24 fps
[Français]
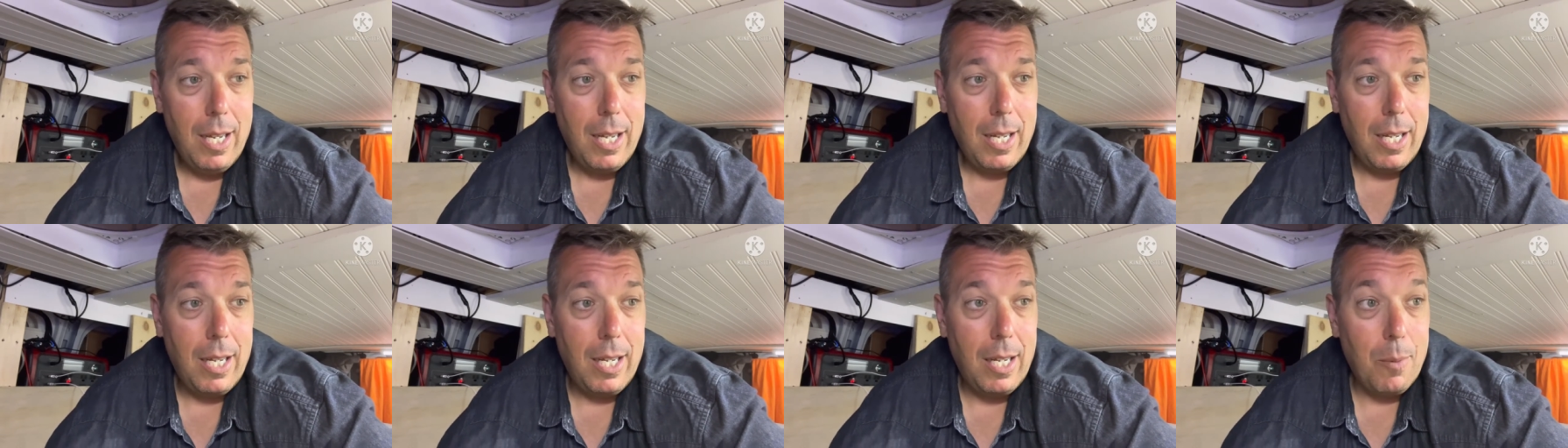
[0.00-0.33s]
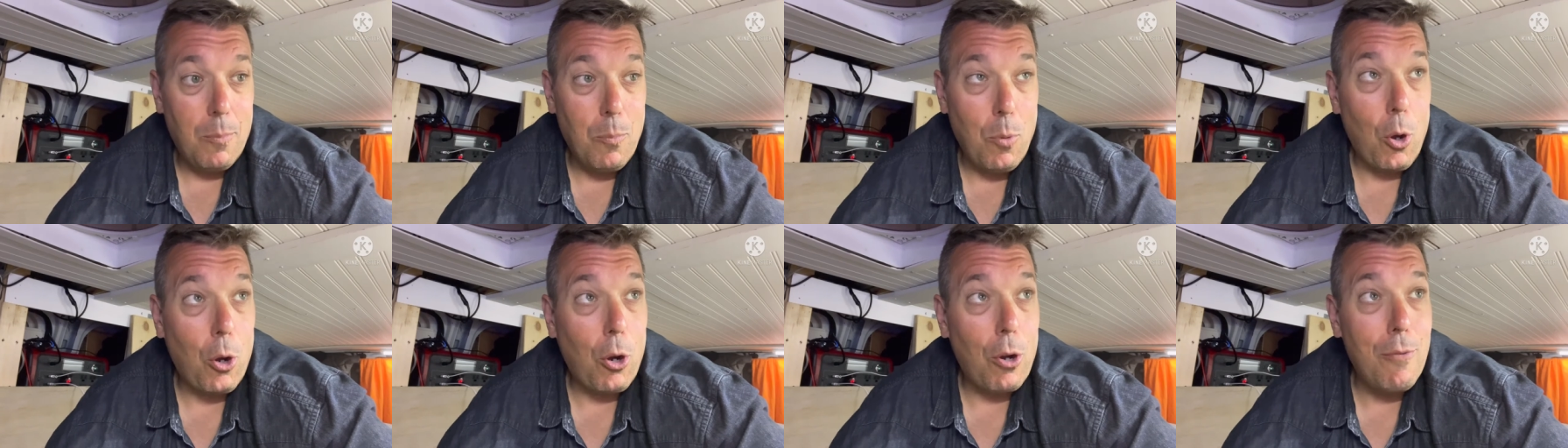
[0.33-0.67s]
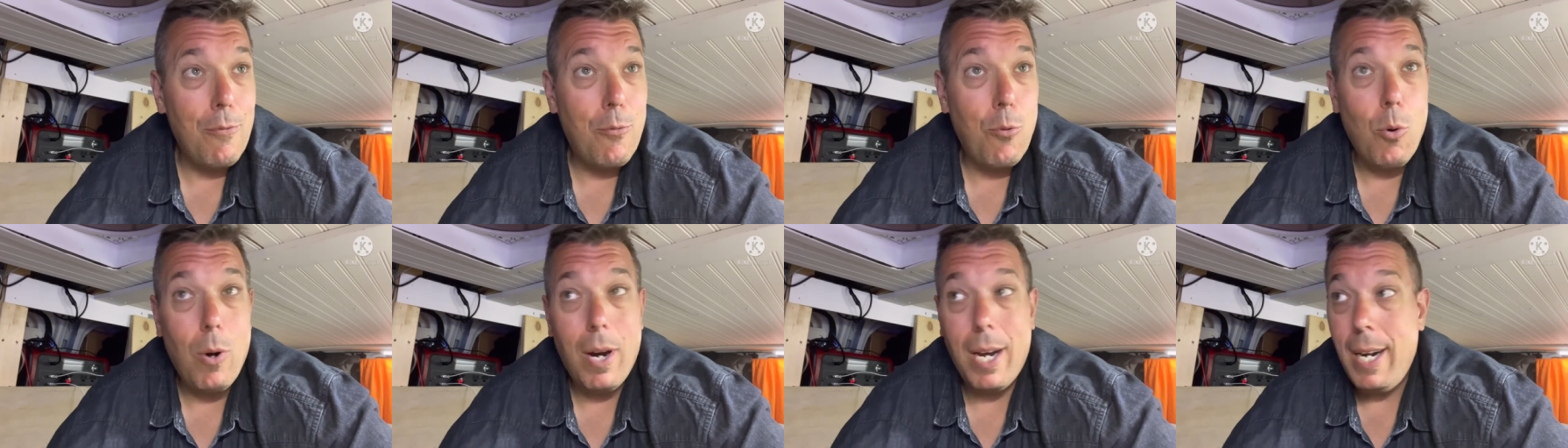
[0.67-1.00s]
Et me
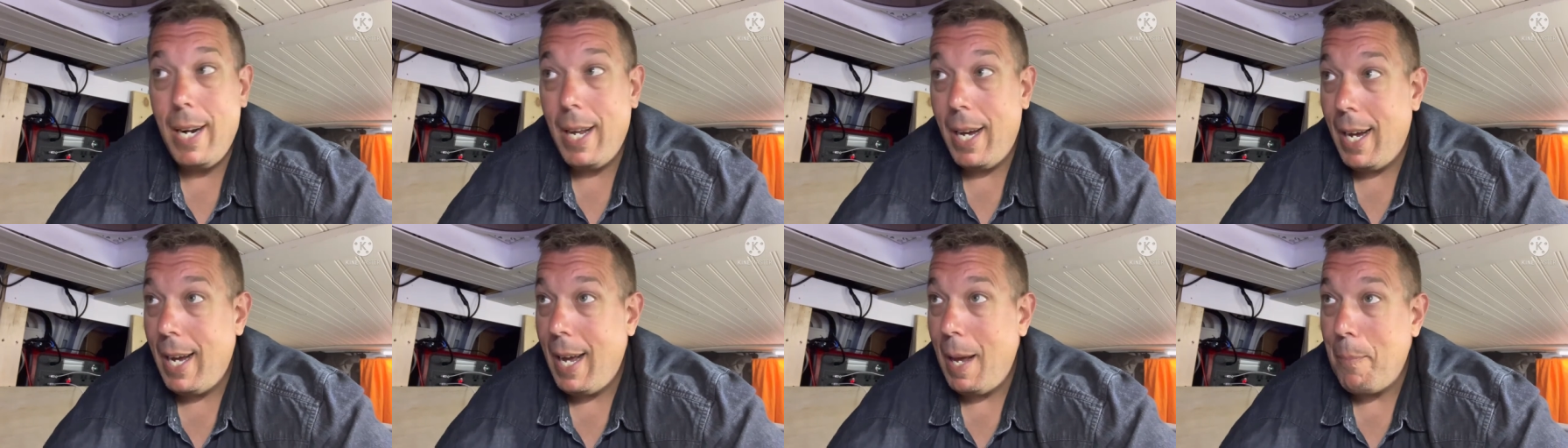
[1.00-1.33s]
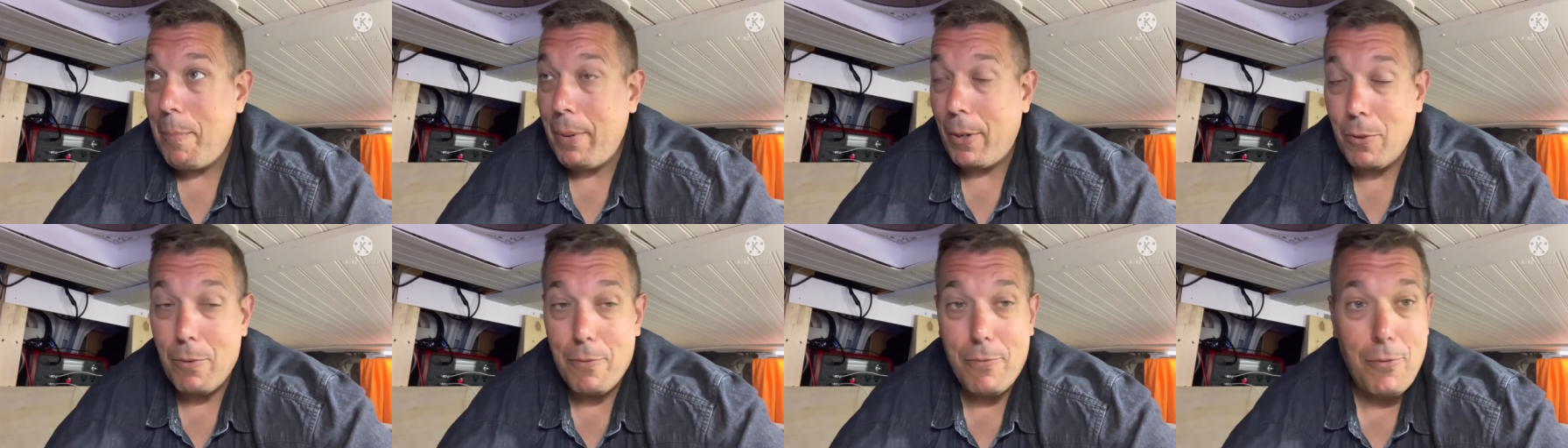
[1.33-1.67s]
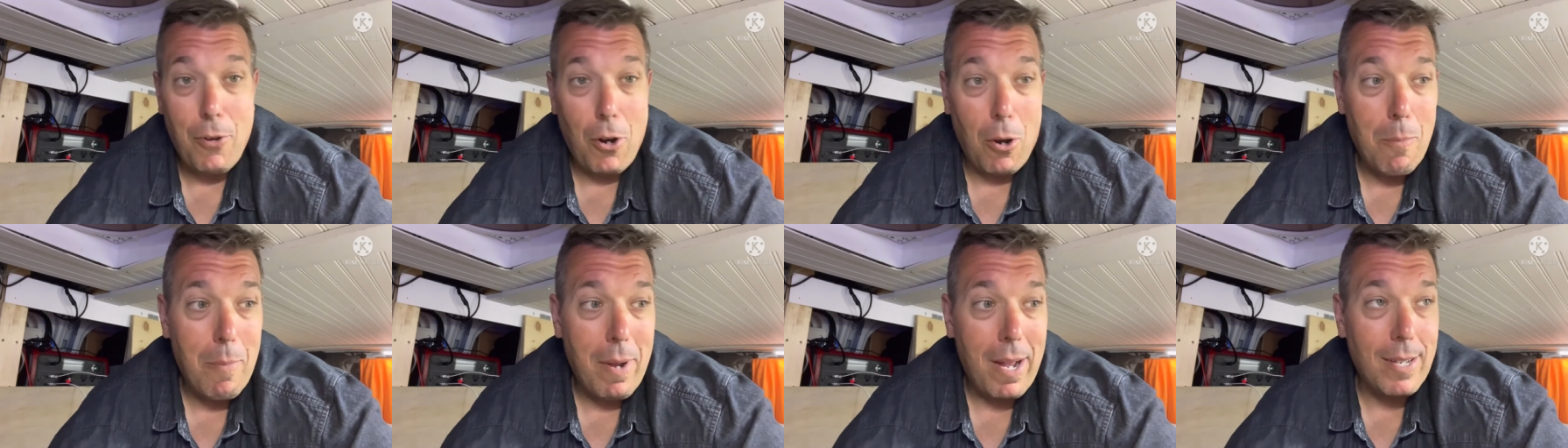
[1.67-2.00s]
revoilà, après une
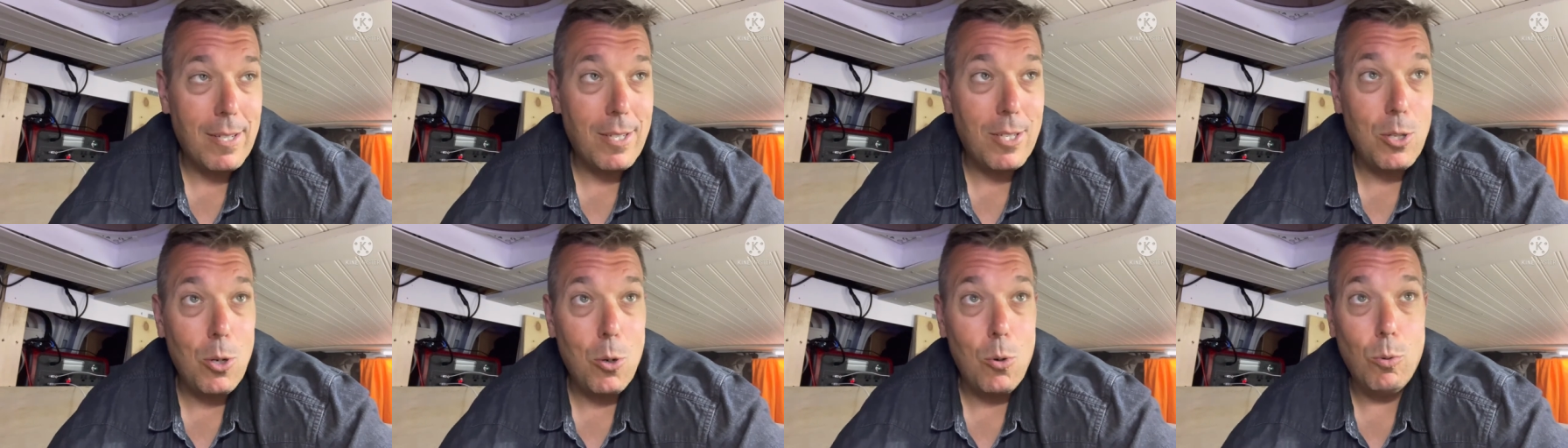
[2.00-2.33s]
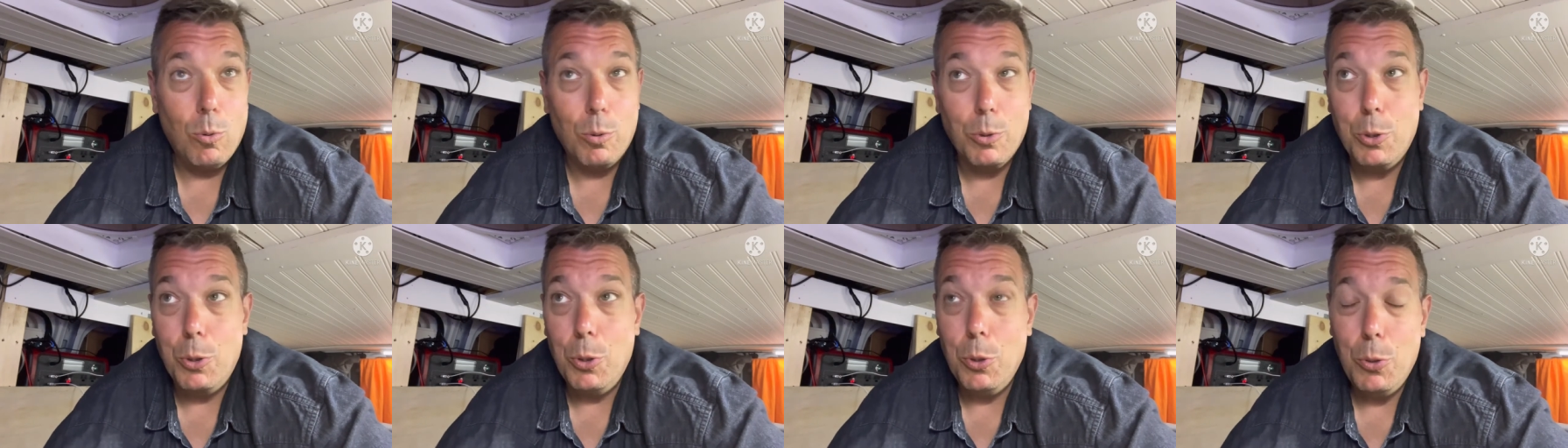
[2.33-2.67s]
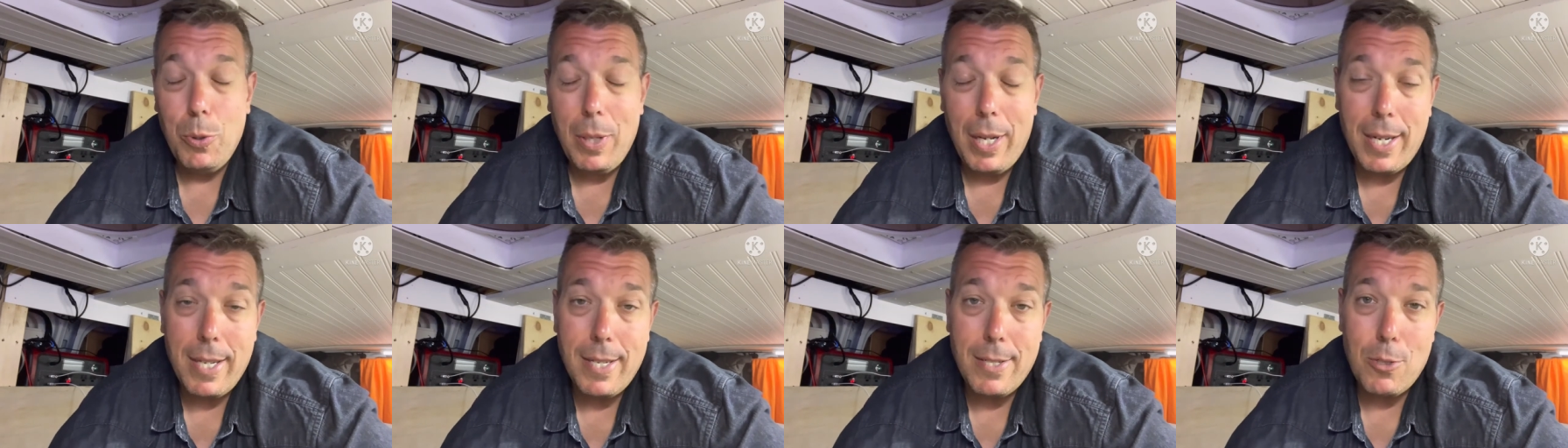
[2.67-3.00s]
formation ou
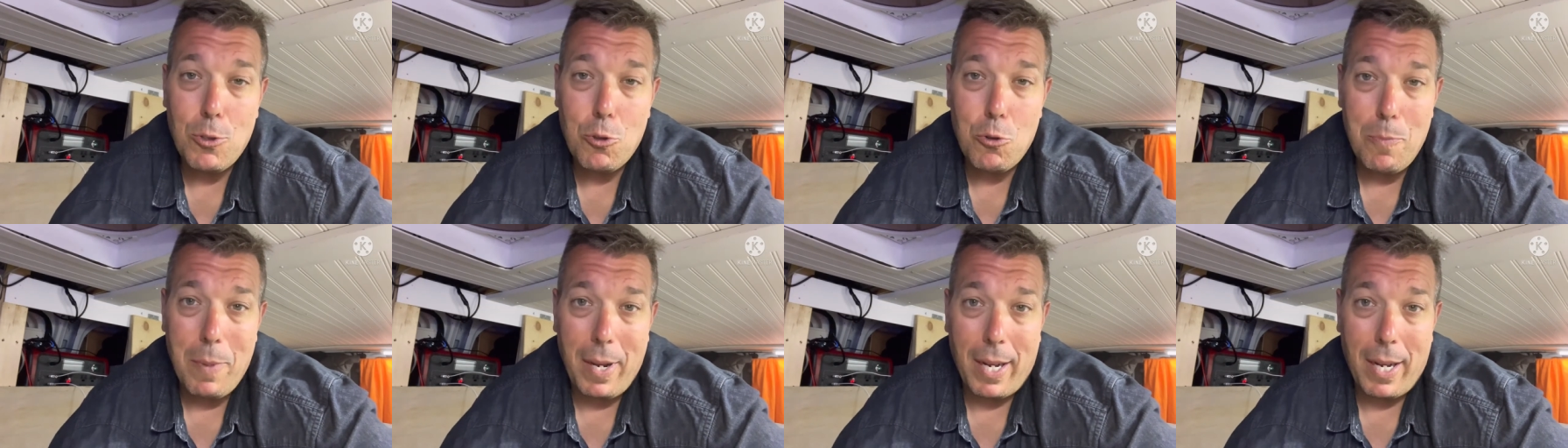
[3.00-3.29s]
deux à l'Institut